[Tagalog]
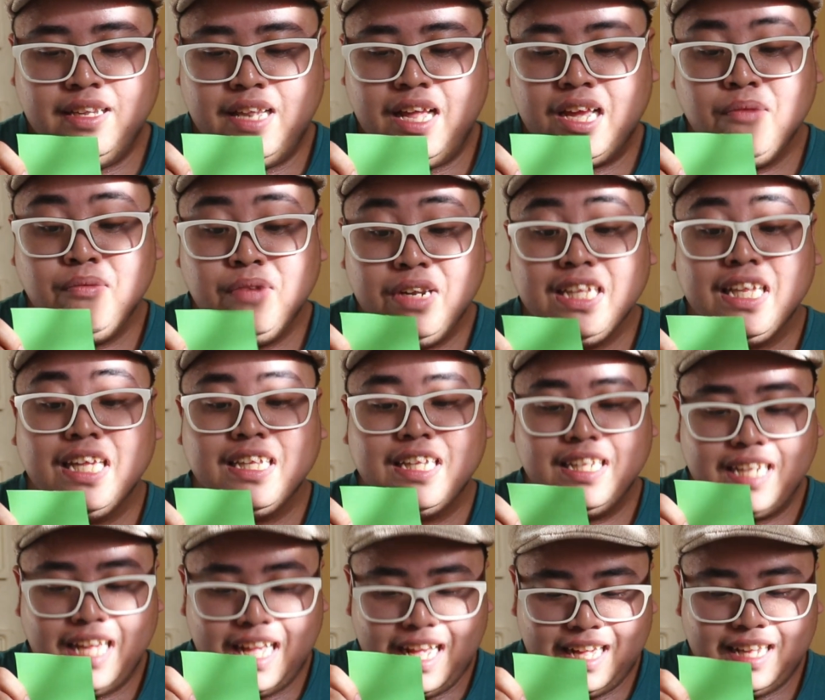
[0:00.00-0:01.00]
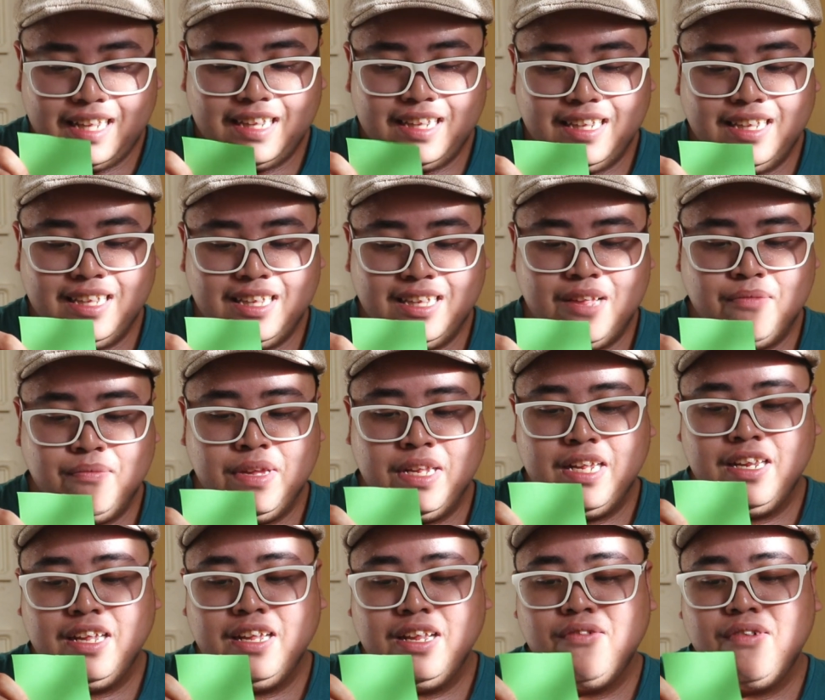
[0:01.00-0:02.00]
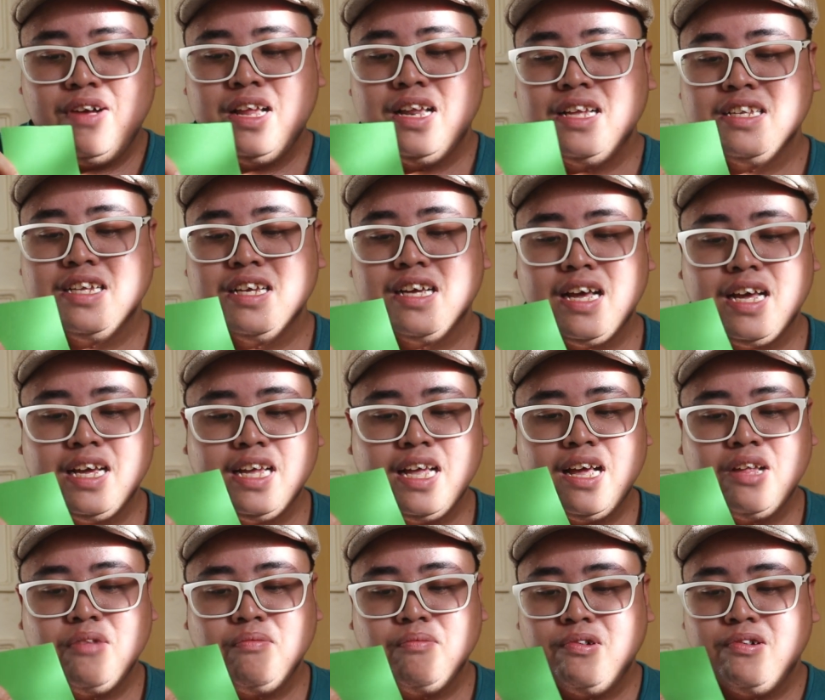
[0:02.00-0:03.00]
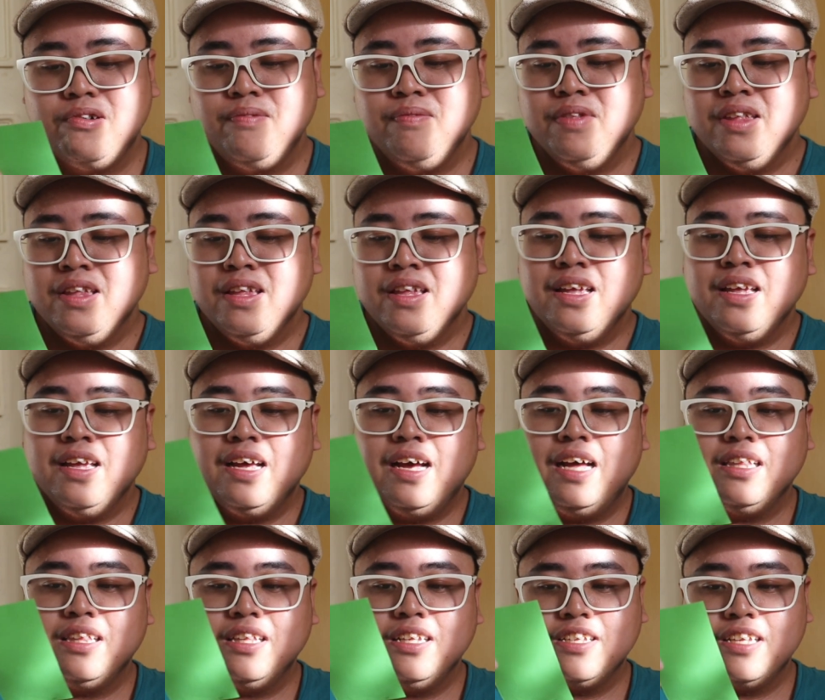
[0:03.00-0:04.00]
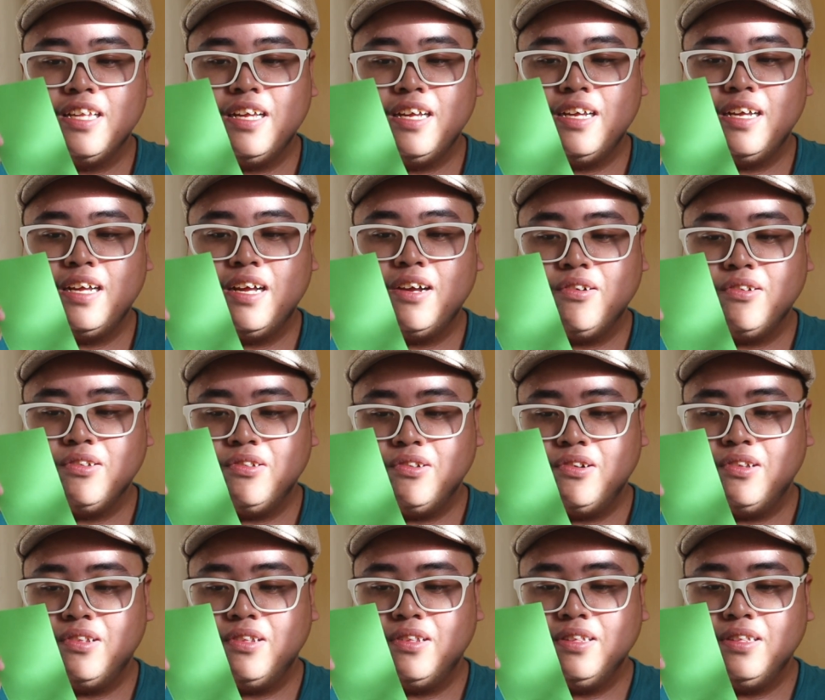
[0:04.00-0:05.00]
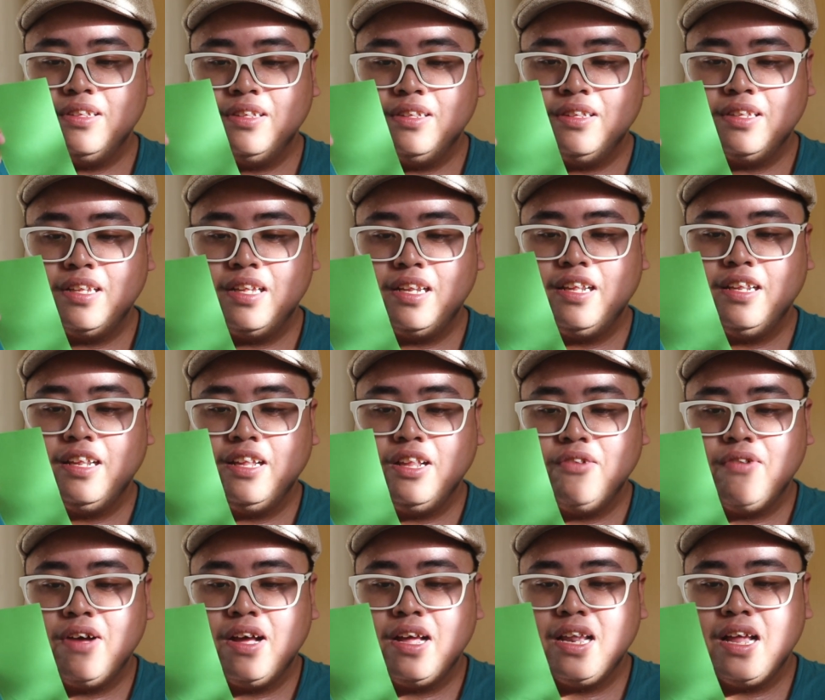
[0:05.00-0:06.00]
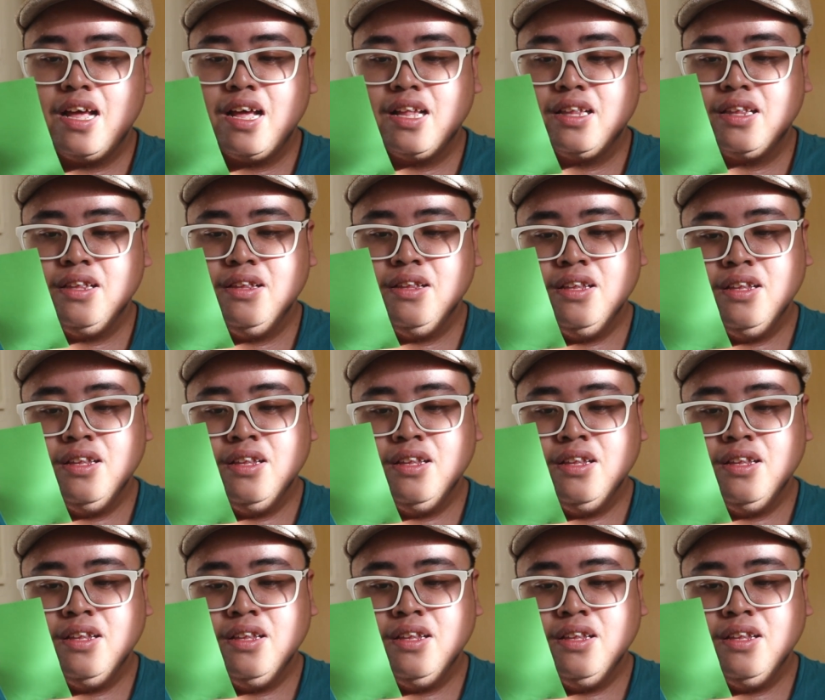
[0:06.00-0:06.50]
Lagi mo natatandaan na may naniniwala sa kakayahan mo at isa ako doon na naniniwala at